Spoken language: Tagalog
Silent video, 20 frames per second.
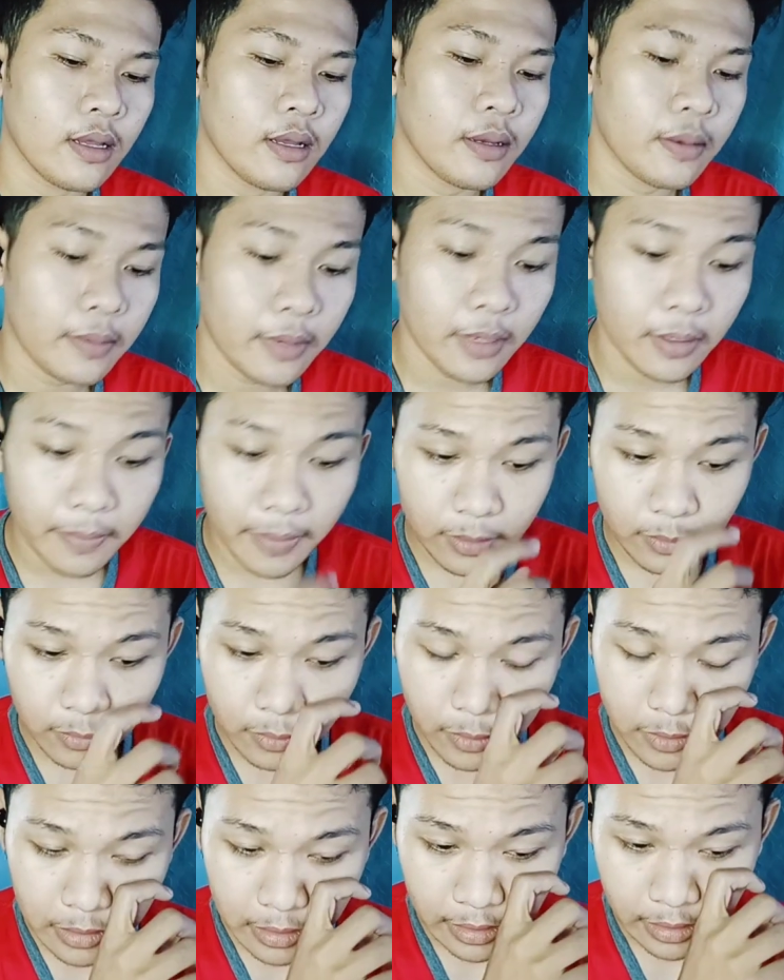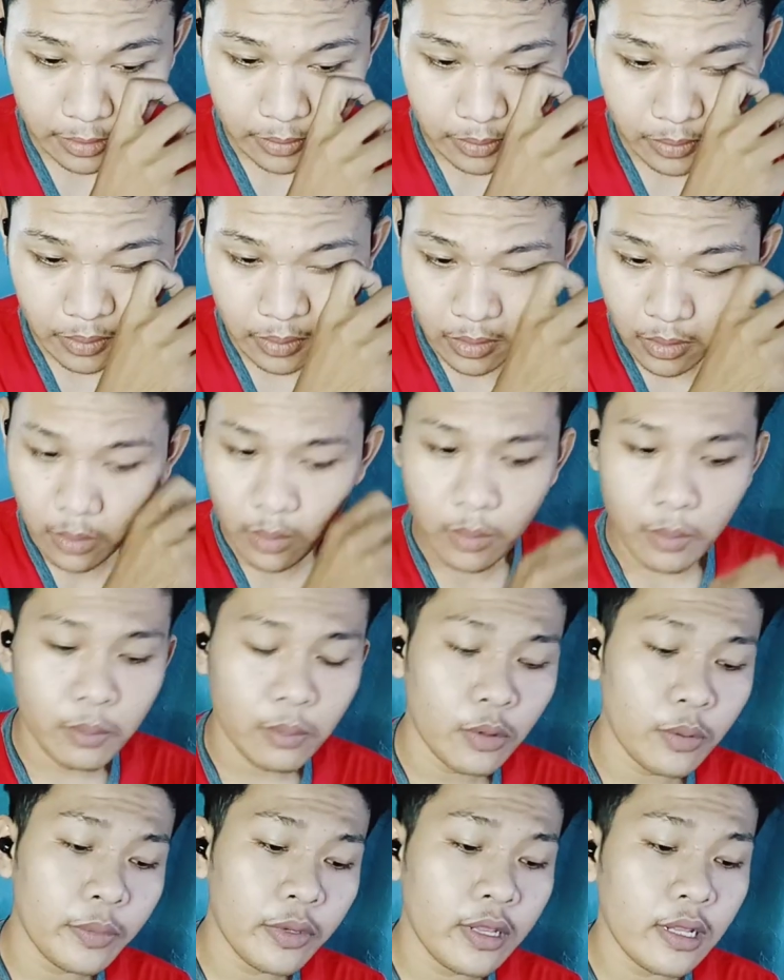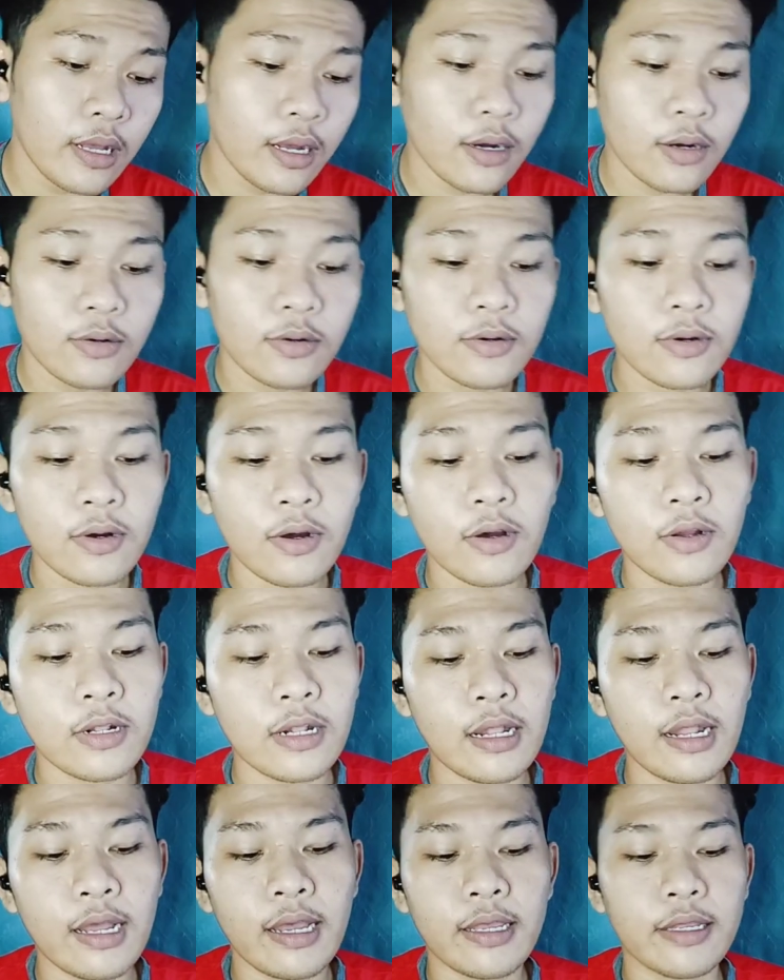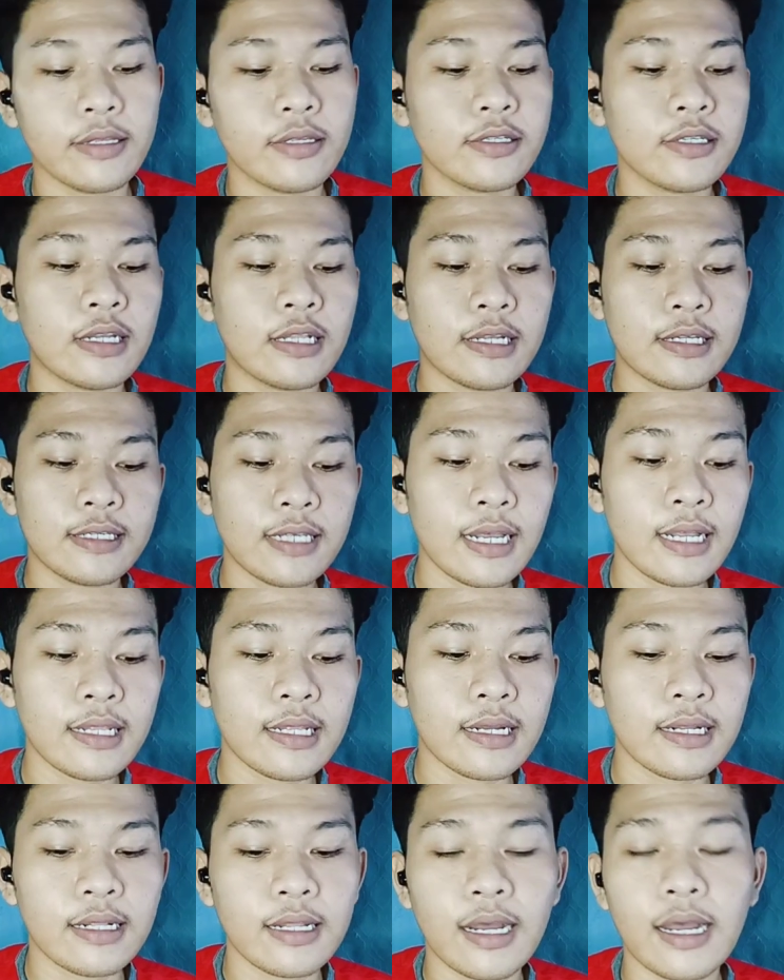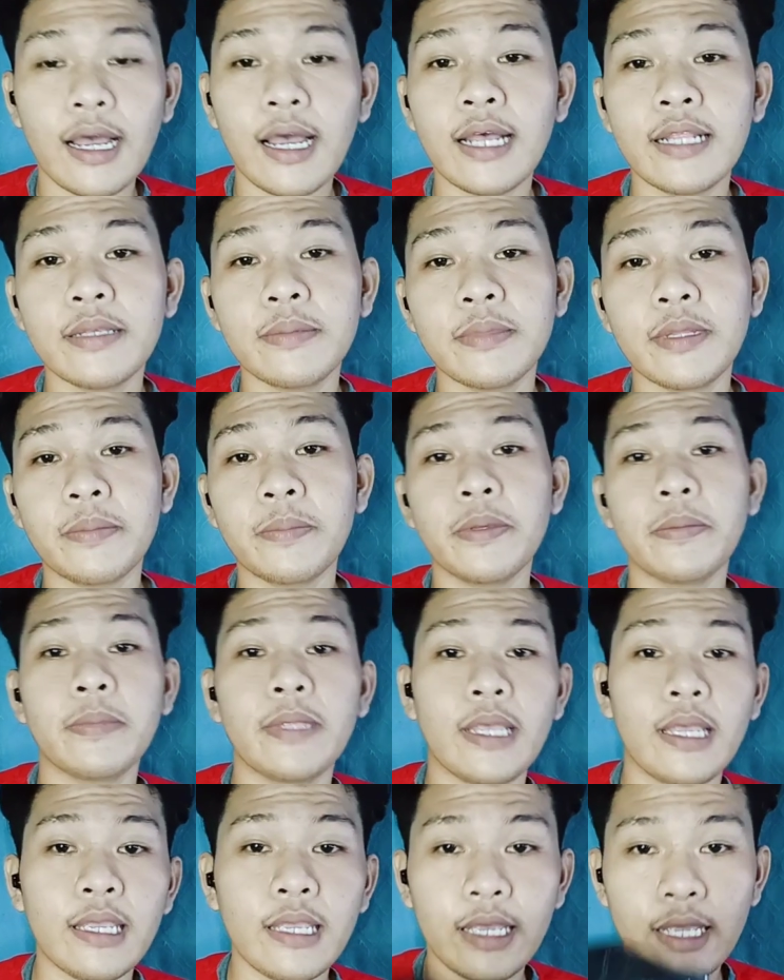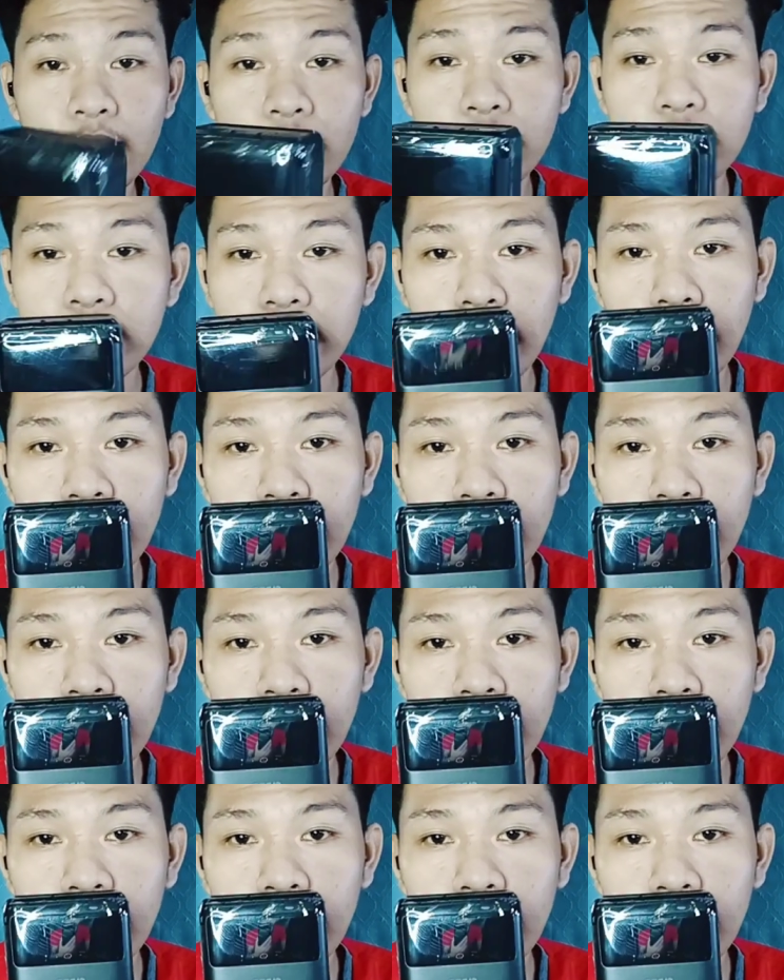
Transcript: Magpatuloy tayo. Bumili ako online sa Lazada ng 6 na 50 each, 6